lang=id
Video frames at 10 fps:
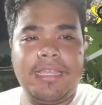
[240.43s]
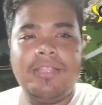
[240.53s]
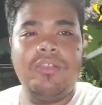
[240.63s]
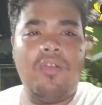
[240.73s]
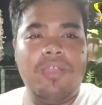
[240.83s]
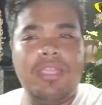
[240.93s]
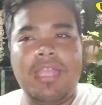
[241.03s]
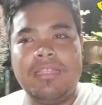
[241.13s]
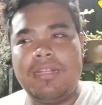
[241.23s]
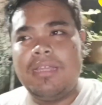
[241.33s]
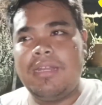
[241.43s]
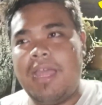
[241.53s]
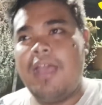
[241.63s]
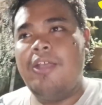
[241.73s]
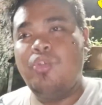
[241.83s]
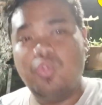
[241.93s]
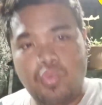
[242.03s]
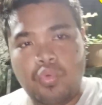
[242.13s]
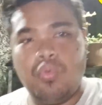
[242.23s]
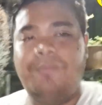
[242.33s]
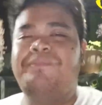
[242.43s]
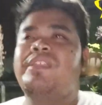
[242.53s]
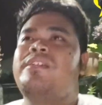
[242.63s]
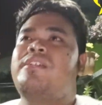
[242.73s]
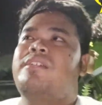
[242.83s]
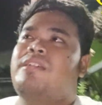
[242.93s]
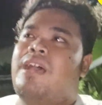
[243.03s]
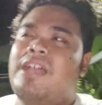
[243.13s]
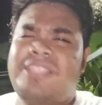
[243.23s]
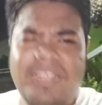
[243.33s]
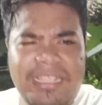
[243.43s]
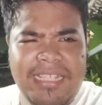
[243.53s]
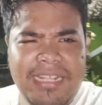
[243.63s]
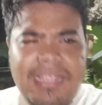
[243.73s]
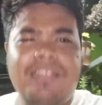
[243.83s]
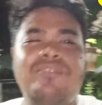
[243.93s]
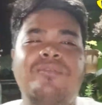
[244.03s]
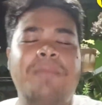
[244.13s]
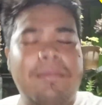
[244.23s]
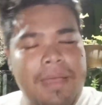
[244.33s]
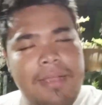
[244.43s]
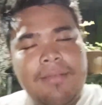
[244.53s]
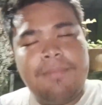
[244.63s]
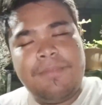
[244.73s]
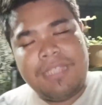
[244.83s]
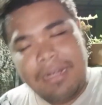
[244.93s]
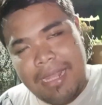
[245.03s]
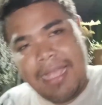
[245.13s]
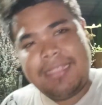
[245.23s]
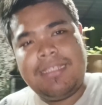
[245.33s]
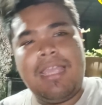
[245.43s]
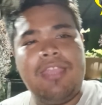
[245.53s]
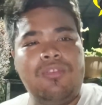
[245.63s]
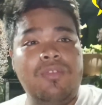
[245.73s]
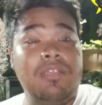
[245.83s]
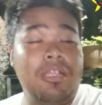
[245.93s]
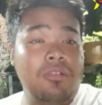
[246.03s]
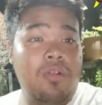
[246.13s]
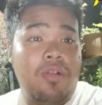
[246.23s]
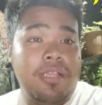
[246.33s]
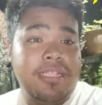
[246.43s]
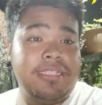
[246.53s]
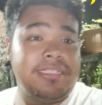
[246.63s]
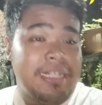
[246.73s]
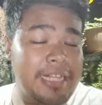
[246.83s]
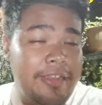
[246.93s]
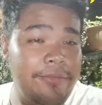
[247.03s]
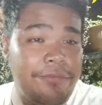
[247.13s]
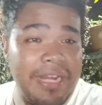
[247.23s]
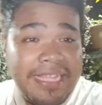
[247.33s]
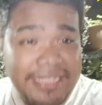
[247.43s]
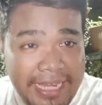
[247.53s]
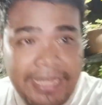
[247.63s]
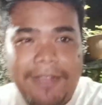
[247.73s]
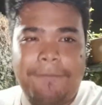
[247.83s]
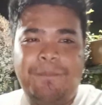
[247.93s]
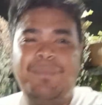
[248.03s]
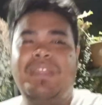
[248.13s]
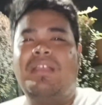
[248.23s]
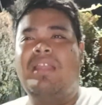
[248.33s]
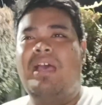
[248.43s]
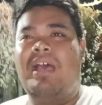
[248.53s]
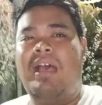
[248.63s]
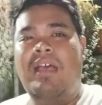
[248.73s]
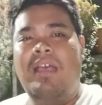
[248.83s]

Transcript: ikan koi yang terkena kutu. Nah, ciri-cirinya itu memang jelas yaitu ikan koi sering flashing. Nah,